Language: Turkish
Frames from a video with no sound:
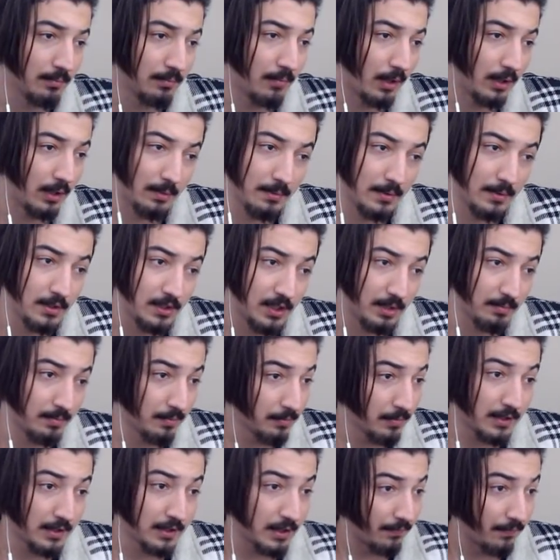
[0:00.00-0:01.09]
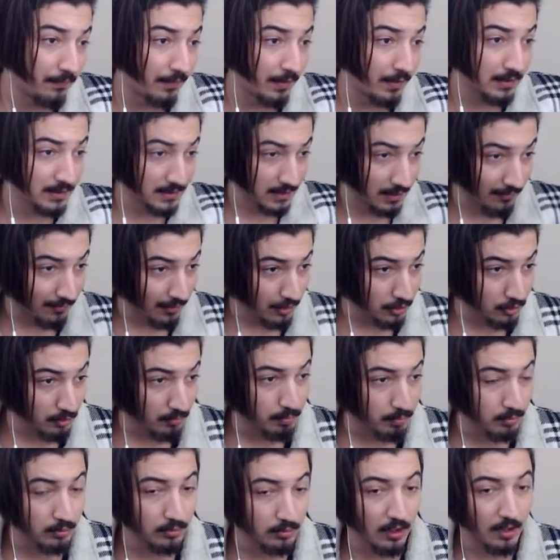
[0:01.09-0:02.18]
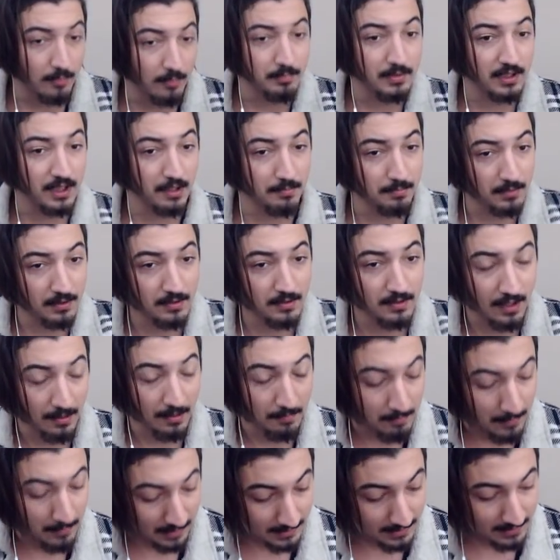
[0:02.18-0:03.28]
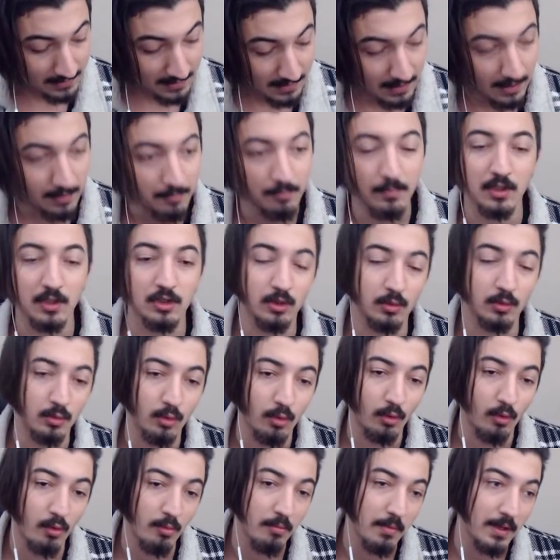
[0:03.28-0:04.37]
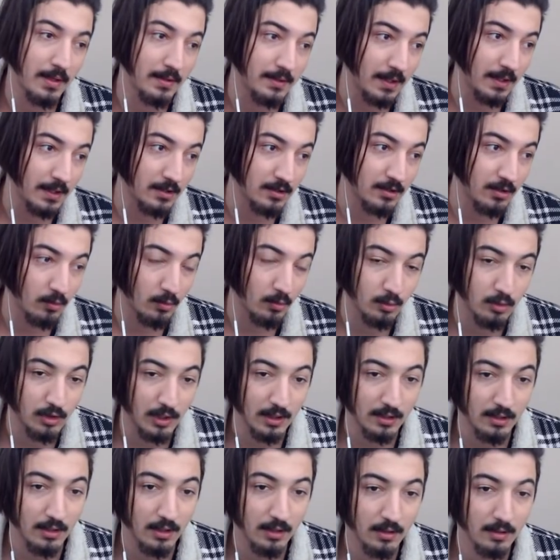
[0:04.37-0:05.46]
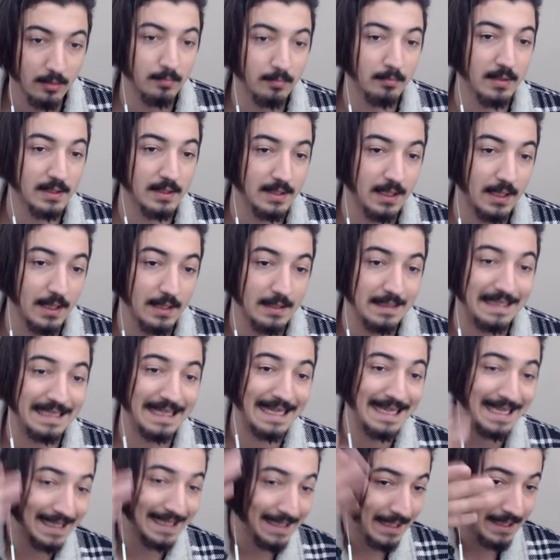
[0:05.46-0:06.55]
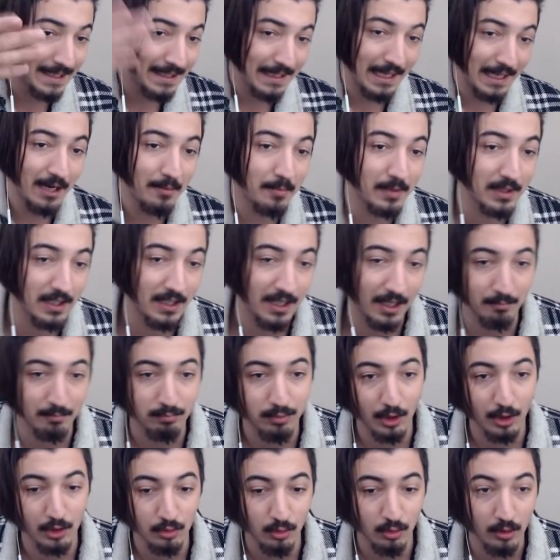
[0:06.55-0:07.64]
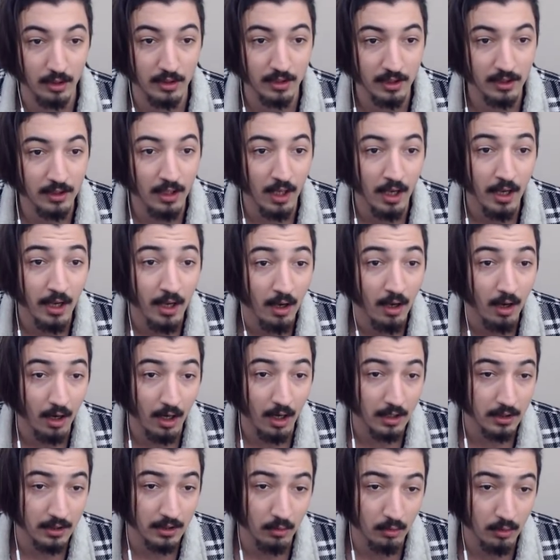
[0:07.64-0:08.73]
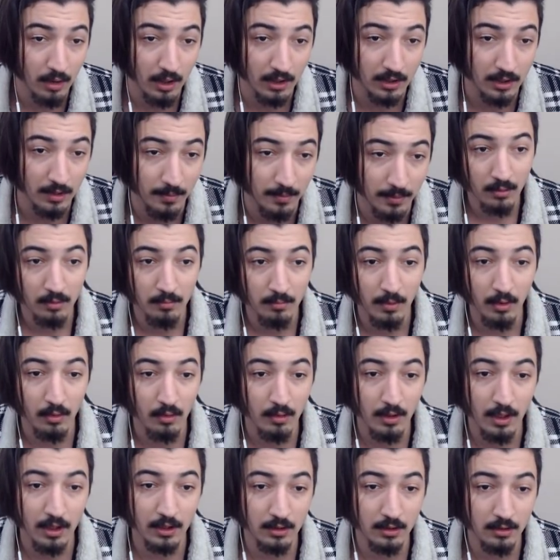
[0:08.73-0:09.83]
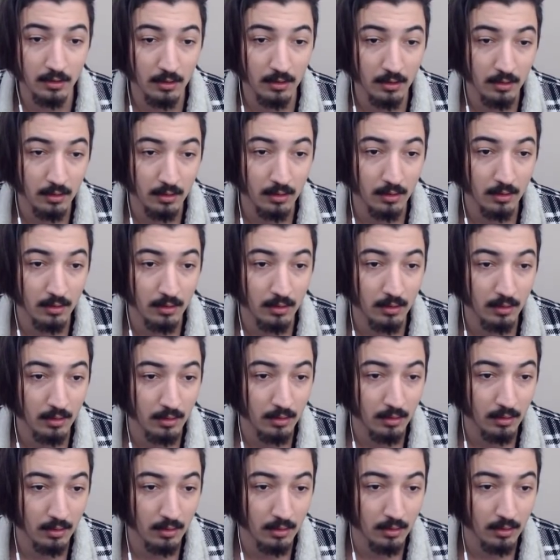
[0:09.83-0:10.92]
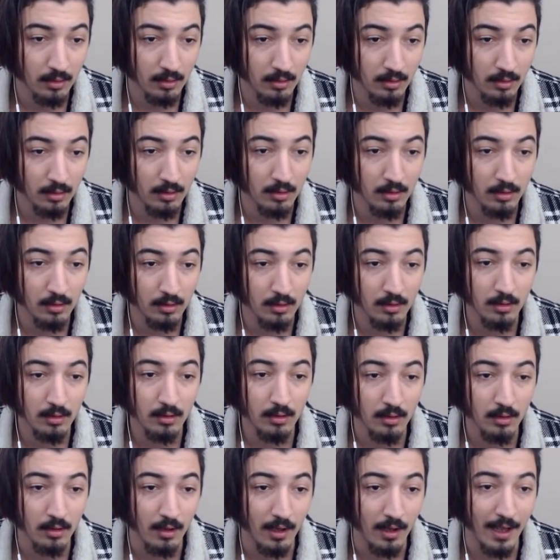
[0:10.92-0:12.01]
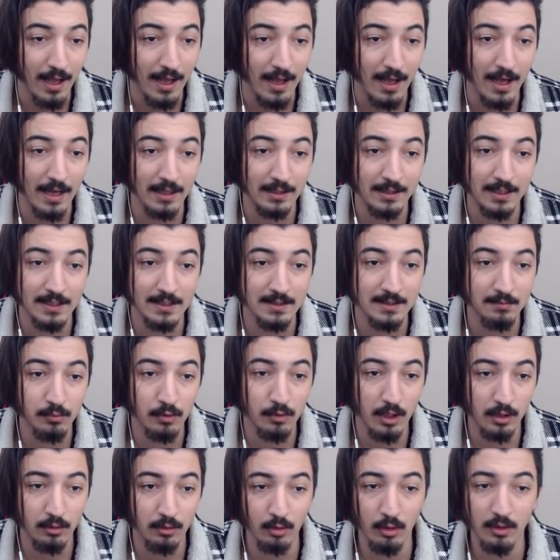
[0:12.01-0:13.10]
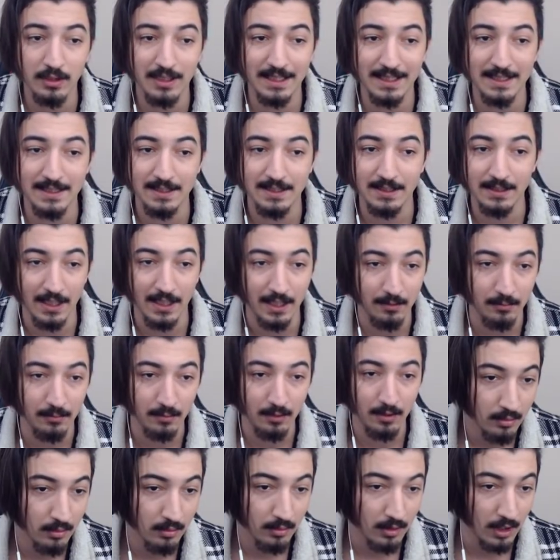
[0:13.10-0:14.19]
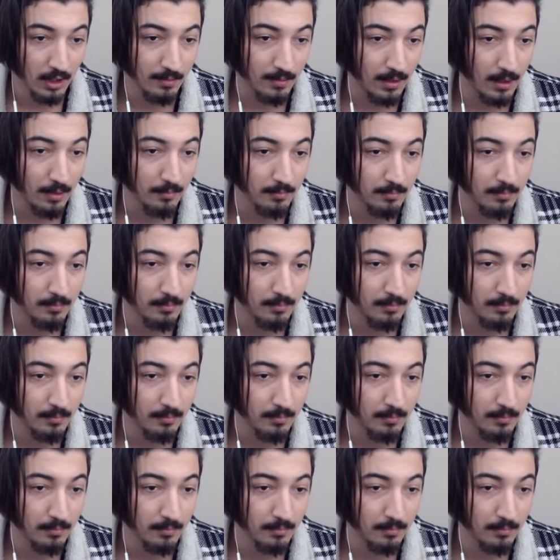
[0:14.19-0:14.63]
alabilecek miyim? İlk defa savaş topunda birebir de Max ile maç atıyorum. Enteresan olacak. Mesela neyden ilham alarak burayı söyledin? Arda onu anlamadım. Ben onu Abi ben genelde herkesle onu atıyorum. Ha herkes de bunu atıyorsun iyisin yani bunda. Tamam.